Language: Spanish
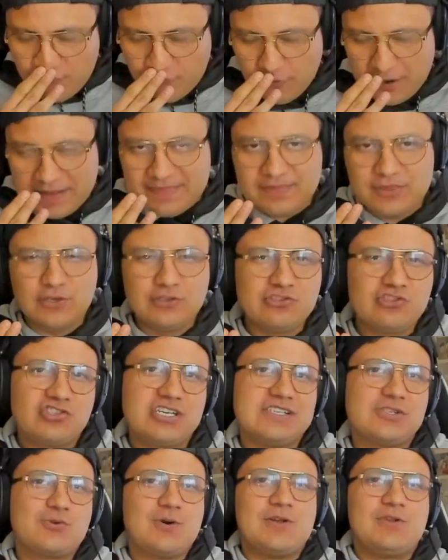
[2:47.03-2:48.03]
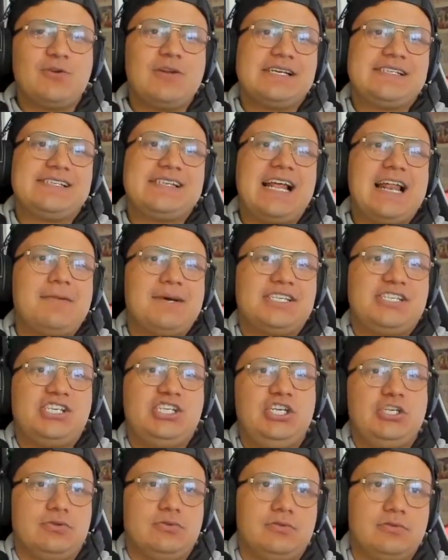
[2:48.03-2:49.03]
Fue entonces cuando la
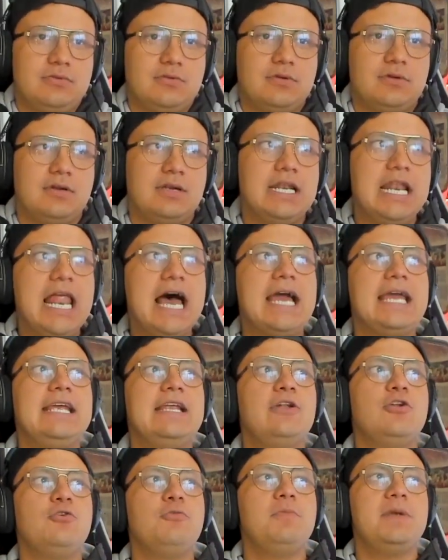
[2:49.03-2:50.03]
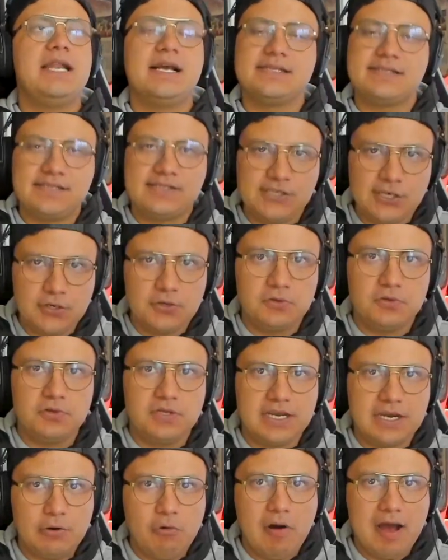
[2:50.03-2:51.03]
salvación. La iluminación
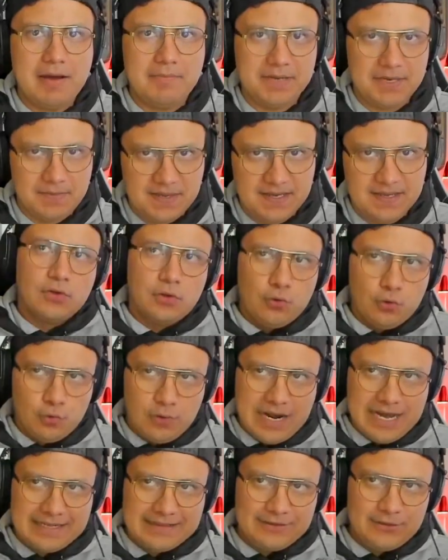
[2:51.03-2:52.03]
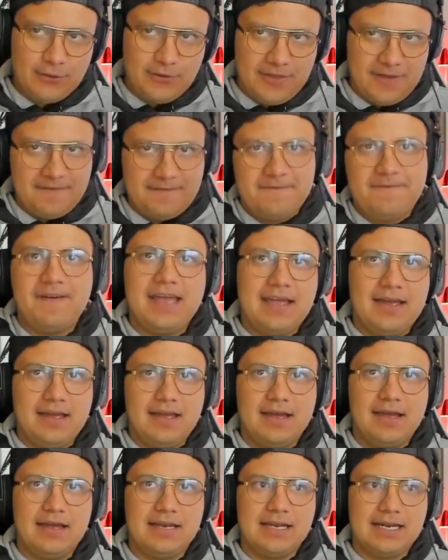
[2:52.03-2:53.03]
llegó a mi vida, un acto de
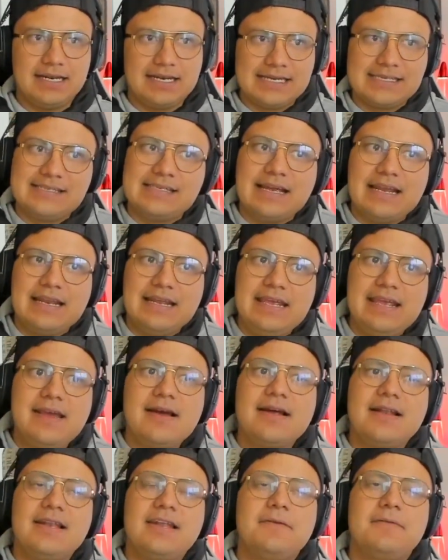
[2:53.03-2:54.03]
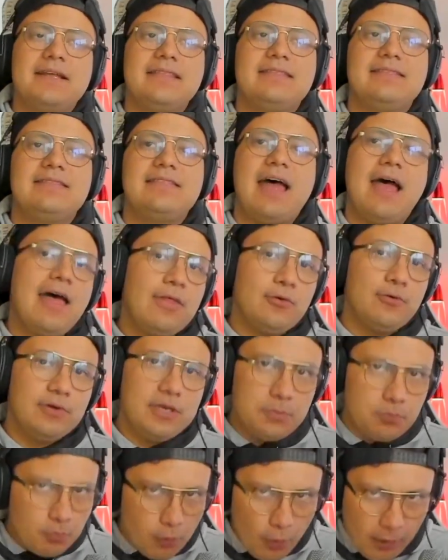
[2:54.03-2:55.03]
fe en el que sería levantado
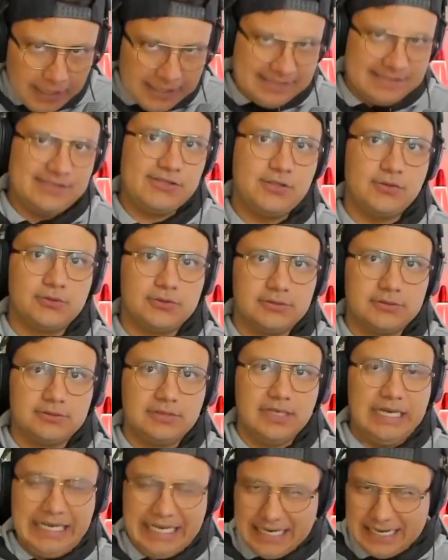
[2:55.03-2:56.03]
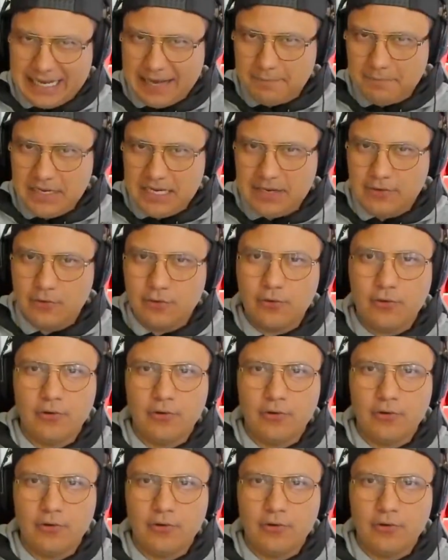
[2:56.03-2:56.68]
y puesto en el camino